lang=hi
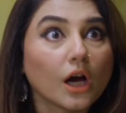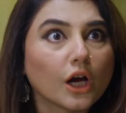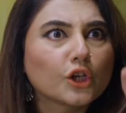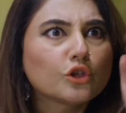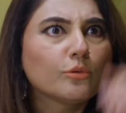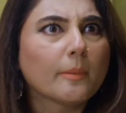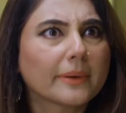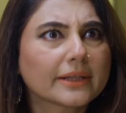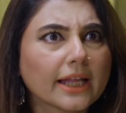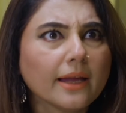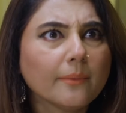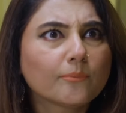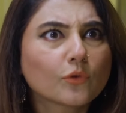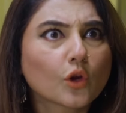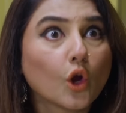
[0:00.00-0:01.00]
अरे तुम्हें पता
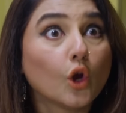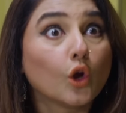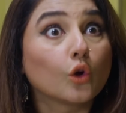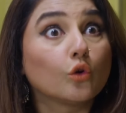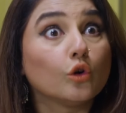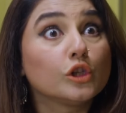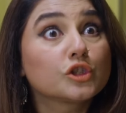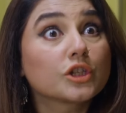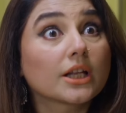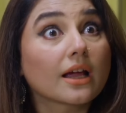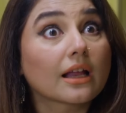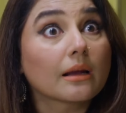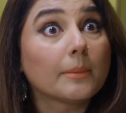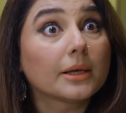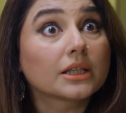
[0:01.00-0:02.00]
है गुलशन
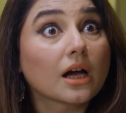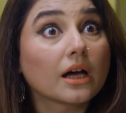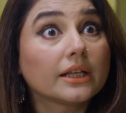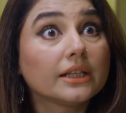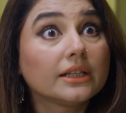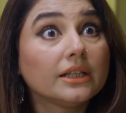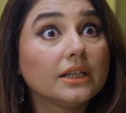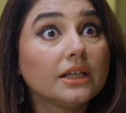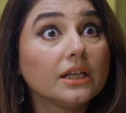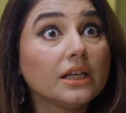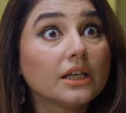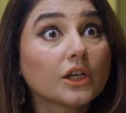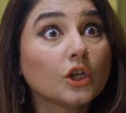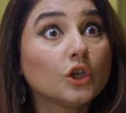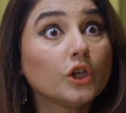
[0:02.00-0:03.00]
आरा बता रही
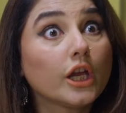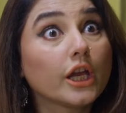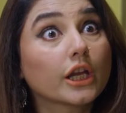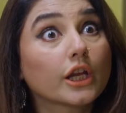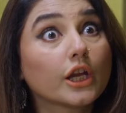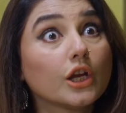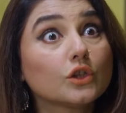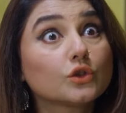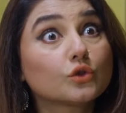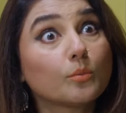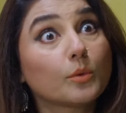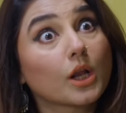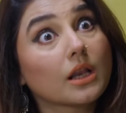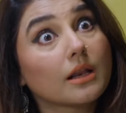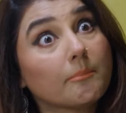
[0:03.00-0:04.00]
थी कि ये केस तो
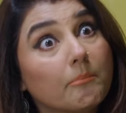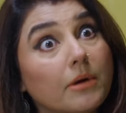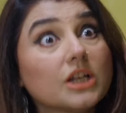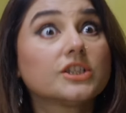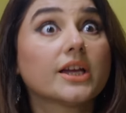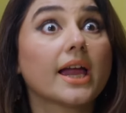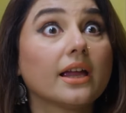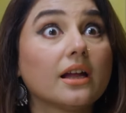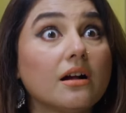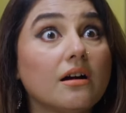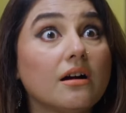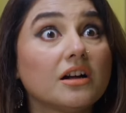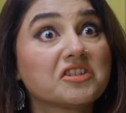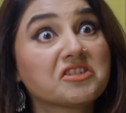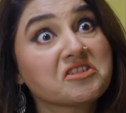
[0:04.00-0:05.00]
बड़ा लंबा जाएगा
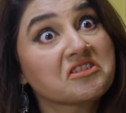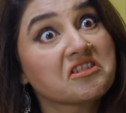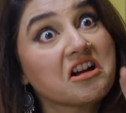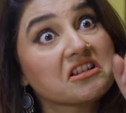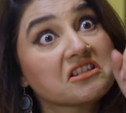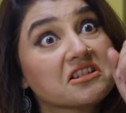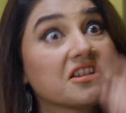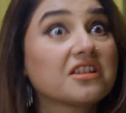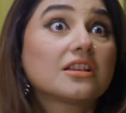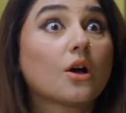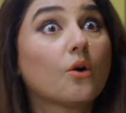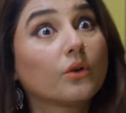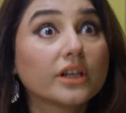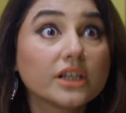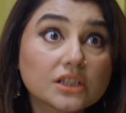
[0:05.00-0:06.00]
अच्छी खासी सजा
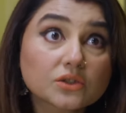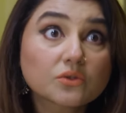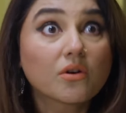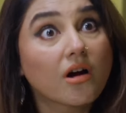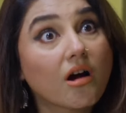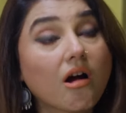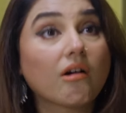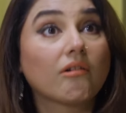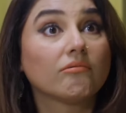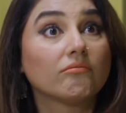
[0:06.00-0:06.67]
होगी इसको हाँ